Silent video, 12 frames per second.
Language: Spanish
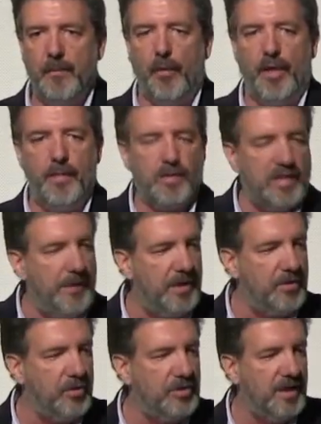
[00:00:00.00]
podemos
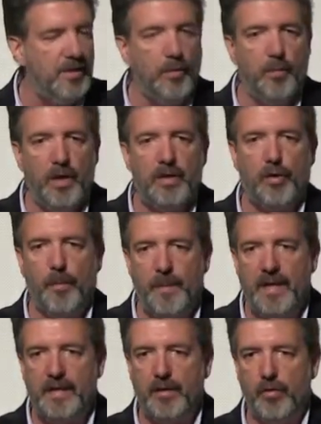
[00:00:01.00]
haber conseguido un buen
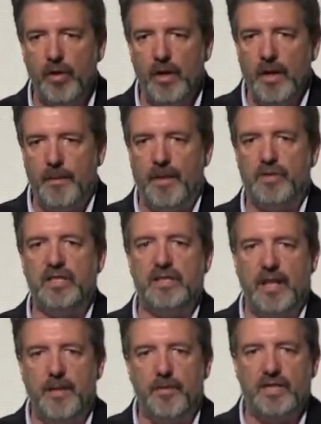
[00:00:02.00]
convenio, pero si
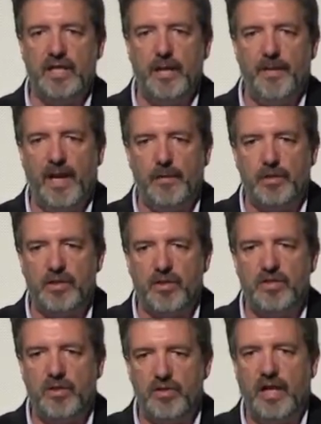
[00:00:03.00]
tenemos que llevar a
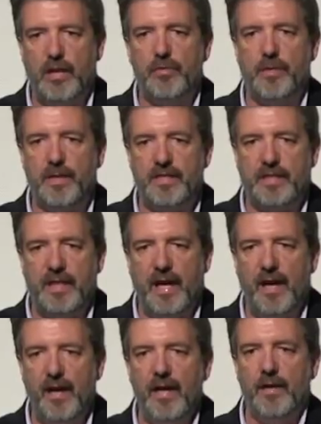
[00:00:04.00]
nuestros hijos a la
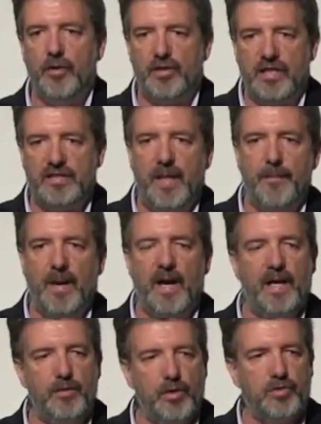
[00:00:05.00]
universidad, nos están
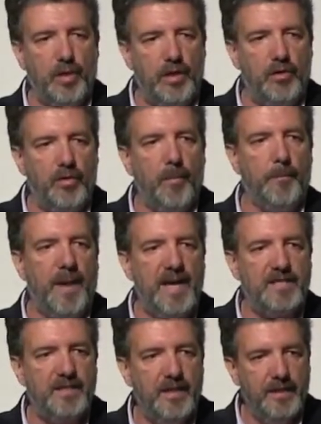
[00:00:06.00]
bajando el sueldo
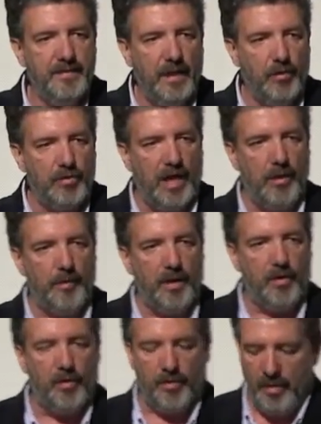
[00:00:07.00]
más de lo que a lo
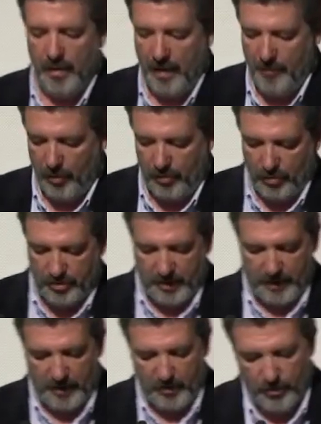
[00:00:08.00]
mejor hemos
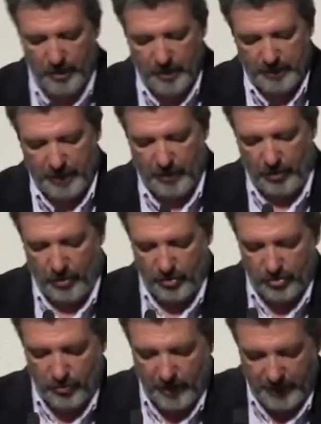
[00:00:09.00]
conseguido que nos lo
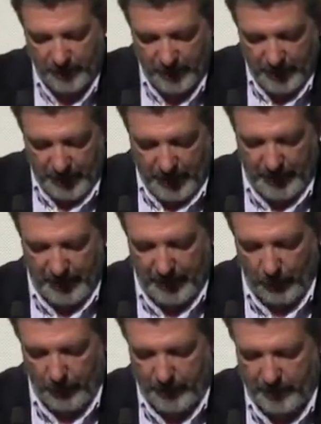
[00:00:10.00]
suban en la
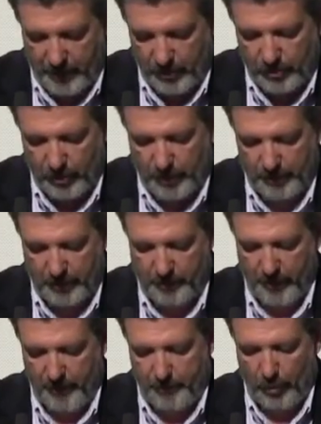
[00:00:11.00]
negociación
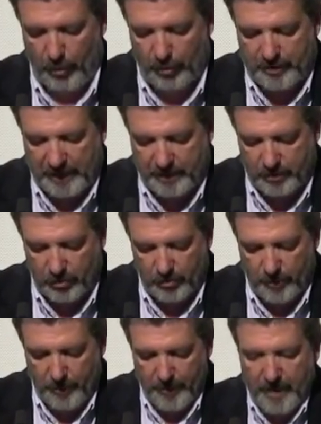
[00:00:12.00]
colectiva. Por lo
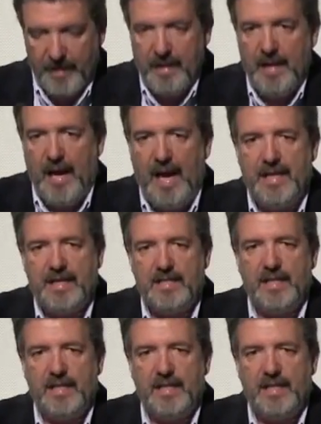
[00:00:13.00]
tanto, hay que